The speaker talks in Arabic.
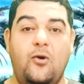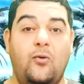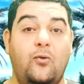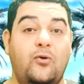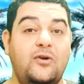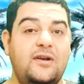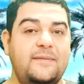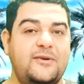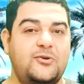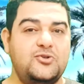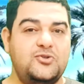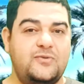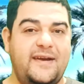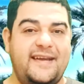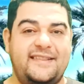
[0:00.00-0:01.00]
وكل ما يخش
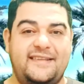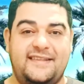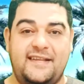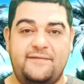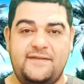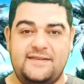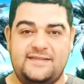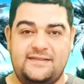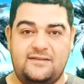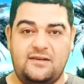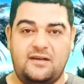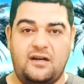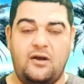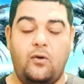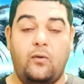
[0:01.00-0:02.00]
واحد تتقفل
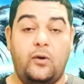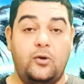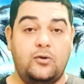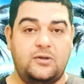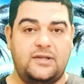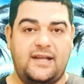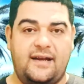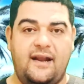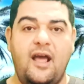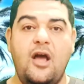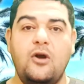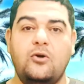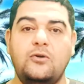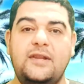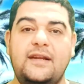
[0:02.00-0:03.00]
الستارة ويقتل
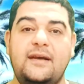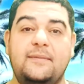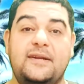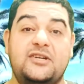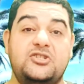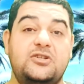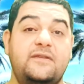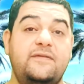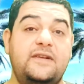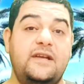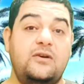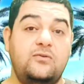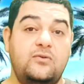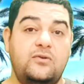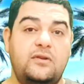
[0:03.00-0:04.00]
قتل من أشراف
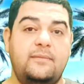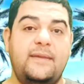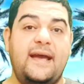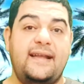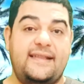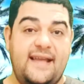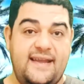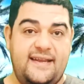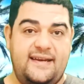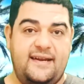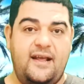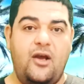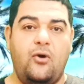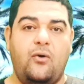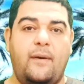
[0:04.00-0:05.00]
اليهود 200
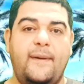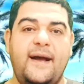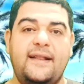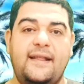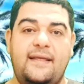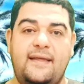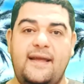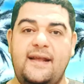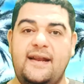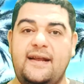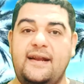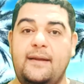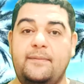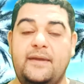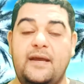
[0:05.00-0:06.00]
وبعد ذلك
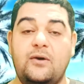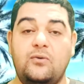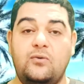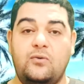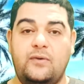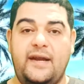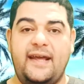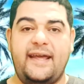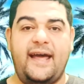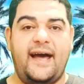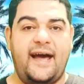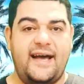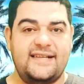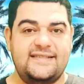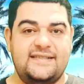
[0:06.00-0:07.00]
لم يكن هناك
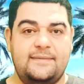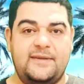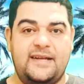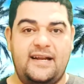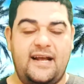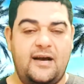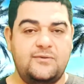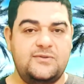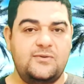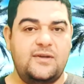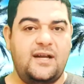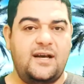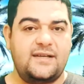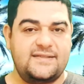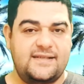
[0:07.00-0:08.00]
أعز من الأوس
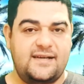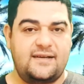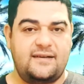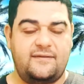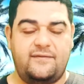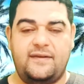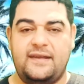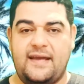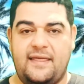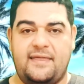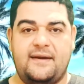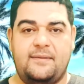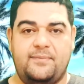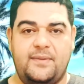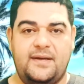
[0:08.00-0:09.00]
والخزرج في
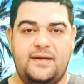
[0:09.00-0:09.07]
يثرب